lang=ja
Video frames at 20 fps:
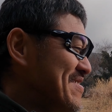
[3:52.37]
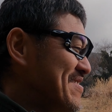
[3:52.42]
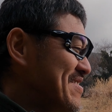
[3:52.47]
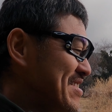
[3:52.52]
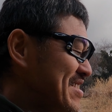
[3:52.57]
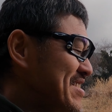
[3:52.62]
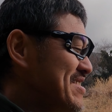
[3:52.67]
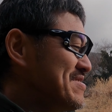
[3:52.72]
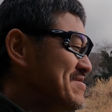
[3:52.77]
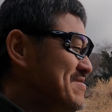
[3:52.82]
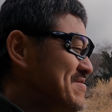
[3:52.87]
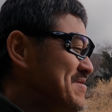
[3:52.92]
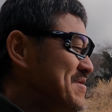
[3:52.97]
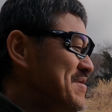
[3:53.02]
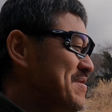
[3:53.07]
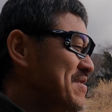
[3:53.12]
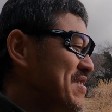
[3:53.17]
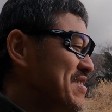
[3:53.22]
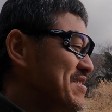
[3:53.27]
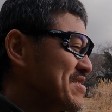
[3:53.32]
ね重
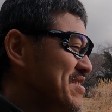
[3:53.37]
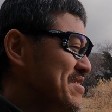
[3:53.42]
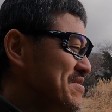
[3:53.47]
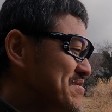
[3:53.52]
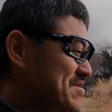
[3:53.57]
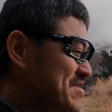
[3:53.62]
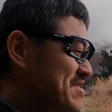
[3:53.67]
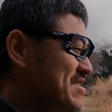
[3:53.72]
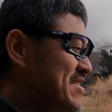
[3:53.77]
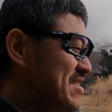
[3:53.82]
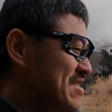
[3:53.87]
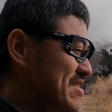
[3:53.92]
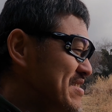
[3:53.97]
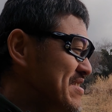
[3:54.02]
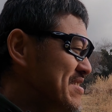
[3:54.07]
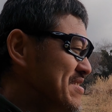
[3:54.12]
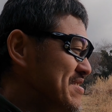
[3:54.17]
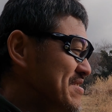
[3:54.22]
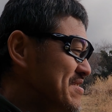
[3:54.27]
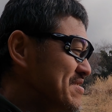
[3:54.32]
量感楽しんだ
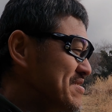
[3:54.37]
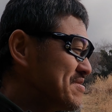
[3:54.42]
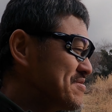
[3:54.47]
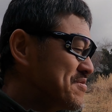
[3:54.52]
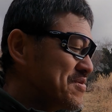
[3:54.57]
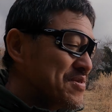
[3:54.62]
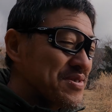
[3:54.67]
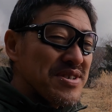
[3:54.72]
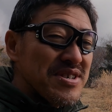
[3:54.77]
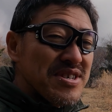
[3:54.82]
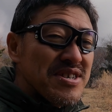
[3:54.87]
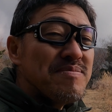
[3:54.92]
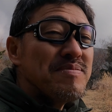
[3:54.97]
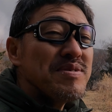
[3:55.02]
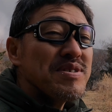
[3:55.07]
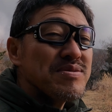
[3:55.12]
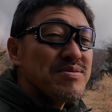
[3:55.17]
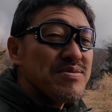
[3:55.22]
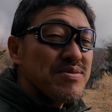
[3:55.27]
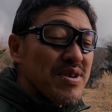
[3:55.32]
り動き
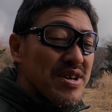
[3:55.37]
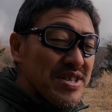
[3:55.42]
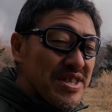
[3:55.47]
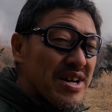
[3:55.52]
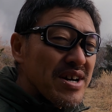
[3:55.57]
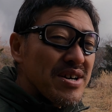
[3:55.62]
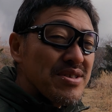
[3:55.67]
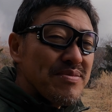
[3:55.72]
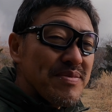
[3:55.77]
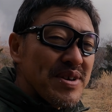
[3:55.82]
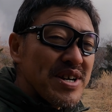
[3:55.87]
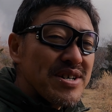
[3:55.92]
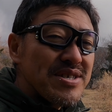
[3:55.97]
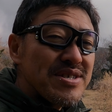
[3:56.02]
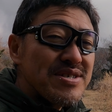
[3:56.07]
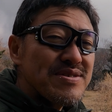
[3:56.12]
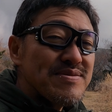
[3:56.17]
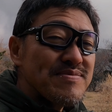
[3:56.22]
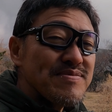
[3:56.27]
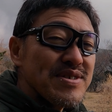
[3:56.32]
ギミックとか中の
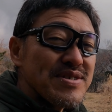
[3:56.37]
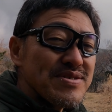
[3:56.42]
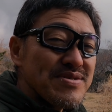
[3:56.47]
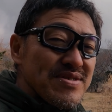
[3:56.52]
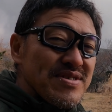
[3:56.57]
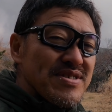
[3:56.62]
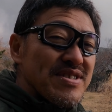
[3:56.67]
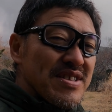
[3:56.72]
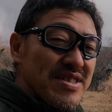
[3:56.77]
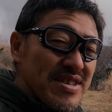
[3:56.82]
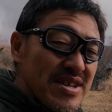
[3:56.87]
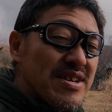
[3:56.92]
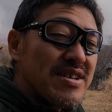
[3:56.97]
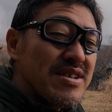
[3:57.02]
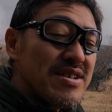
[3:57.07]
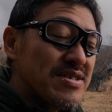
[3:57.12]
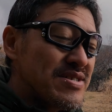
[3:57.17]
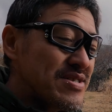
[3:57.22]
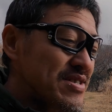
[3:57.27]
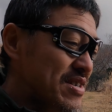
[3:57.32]
メカニズムが好きでね
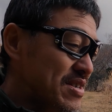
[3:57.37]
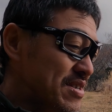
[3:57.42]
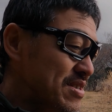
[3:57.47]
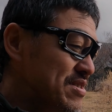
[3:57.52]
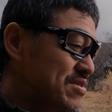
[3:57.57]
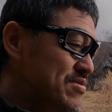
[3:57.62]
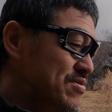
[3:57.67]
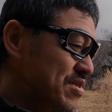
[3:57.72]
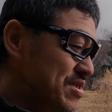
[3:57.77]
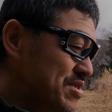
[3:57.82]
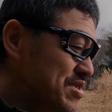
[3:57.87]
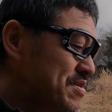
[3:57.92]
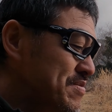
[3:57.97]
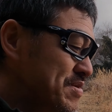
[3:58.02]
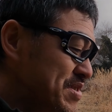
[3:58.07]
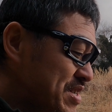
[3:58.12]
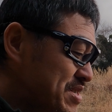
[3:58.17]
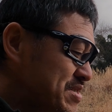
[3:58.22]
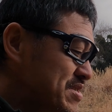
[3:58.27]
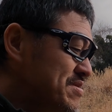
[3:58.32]
いじられてる方も
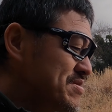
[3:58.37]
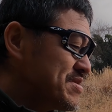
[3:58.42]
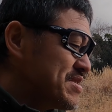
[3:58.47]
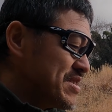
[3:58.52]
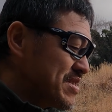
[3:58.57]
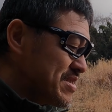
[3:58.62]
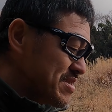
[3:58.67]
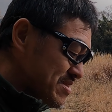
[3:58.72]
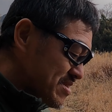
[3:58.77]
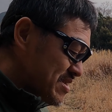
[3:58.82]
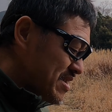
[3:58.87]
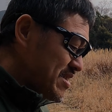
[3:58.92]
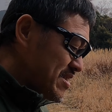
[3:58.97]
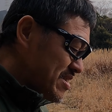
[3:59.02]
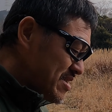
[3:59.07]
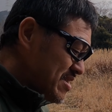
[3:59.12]
いらっしゃるじゃないですか